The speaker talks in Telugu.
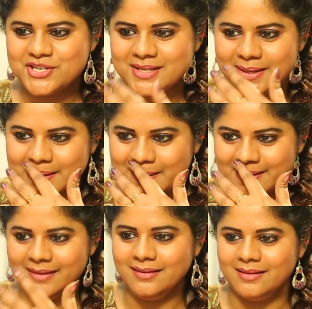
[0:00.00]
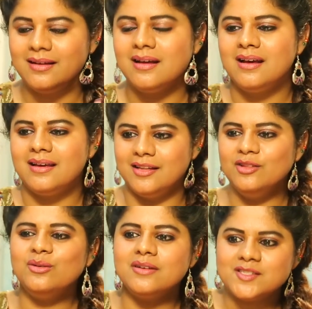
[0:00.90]
క్వశ్చన్ ఏంటంటే
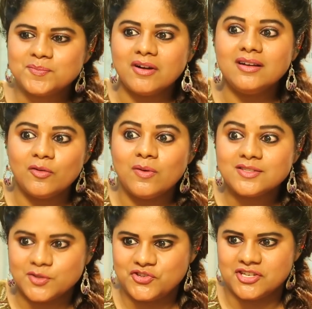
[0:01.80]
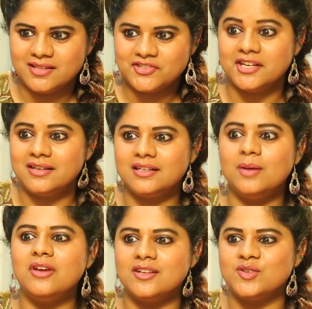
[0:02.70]
ఎందుకు రెస్పాండ్ అవ్వాల్సి వచ్చింది శేఖర్
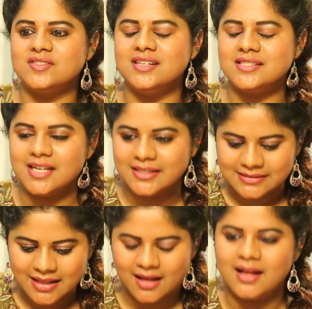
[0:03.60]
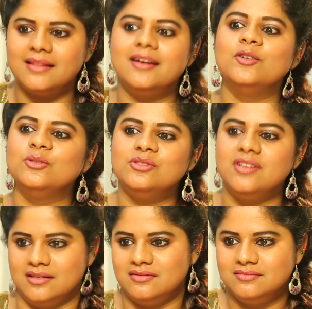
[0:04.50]
కమల్ అసోసియేట్స్ అంతా అదే
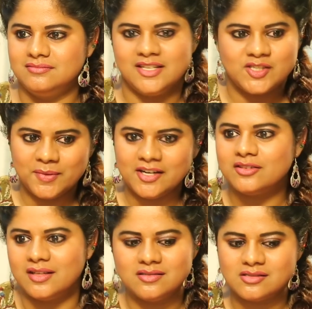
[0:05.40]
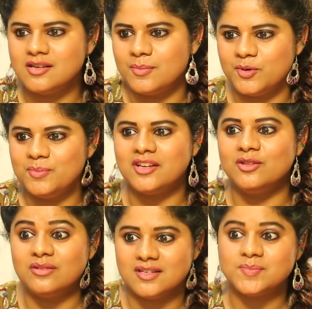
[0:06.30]
అడుగుతున్నారు నిజమేంటో తెలుస్తున్నప్పుడు మీరు
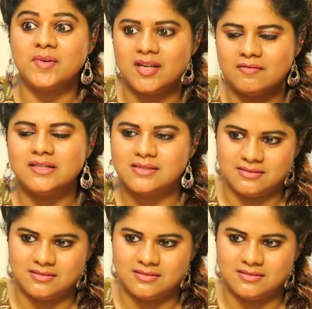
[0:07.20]
ఎందుకు రెస్పాండ్ అవ్వాలి